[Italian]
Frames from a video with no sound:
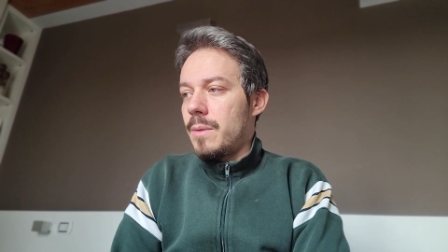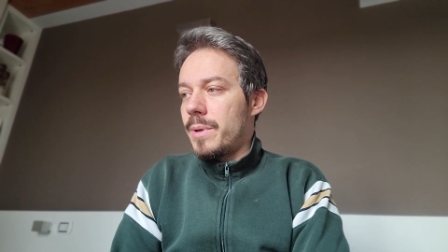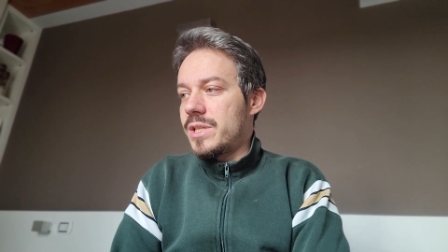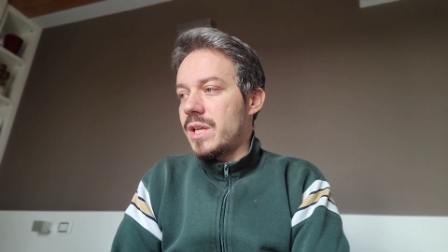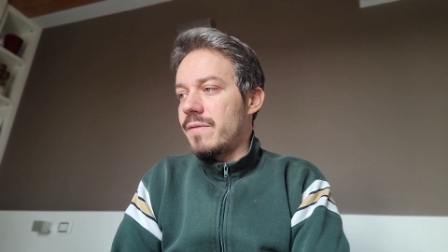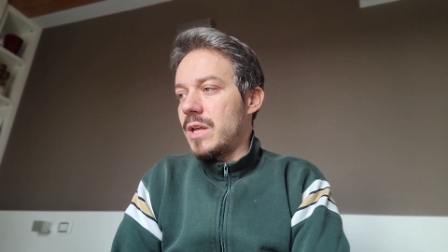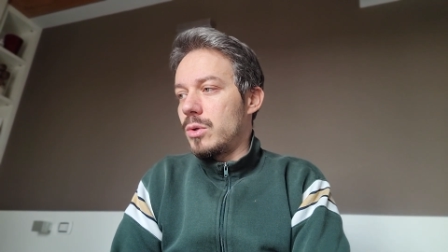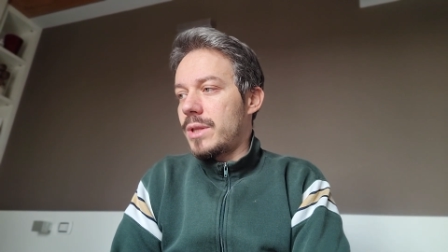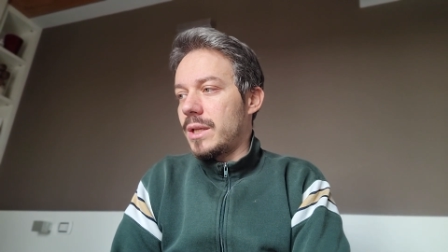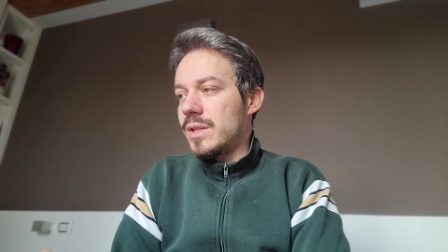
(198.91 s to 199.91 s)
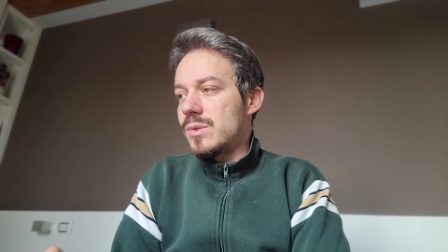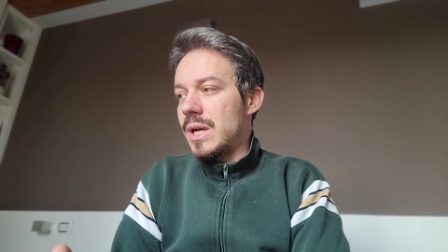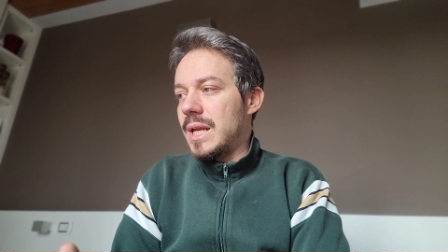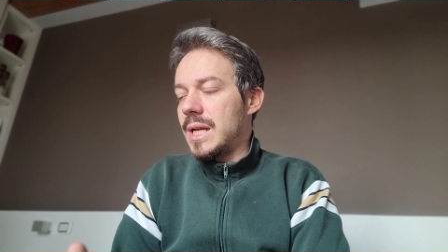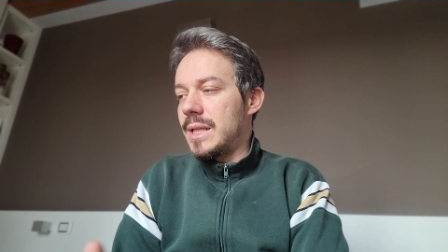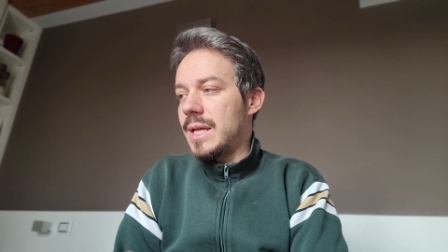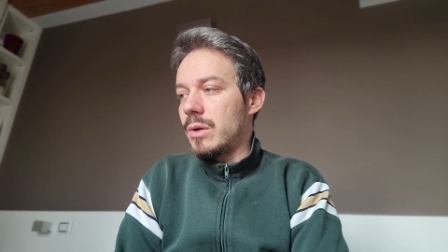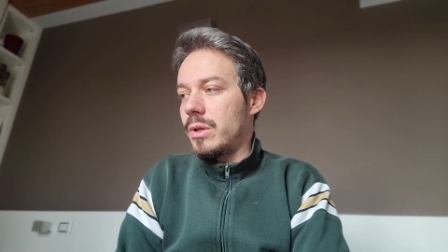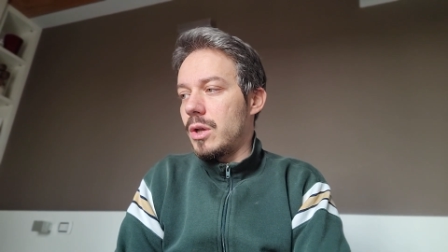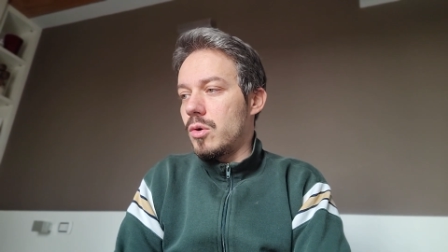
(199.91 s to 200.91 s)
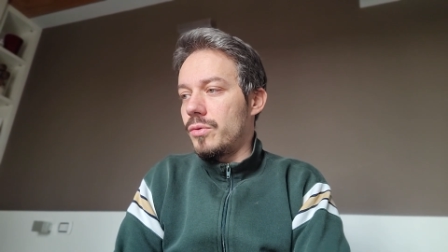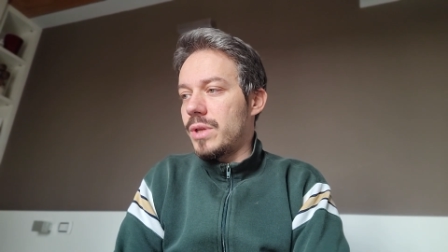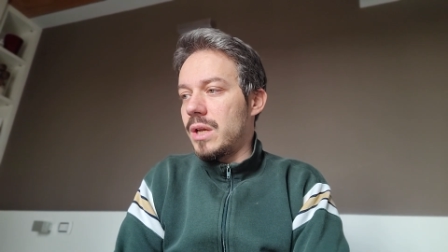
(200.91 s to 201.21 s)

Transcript: preservando il tradizionale calendario di incontri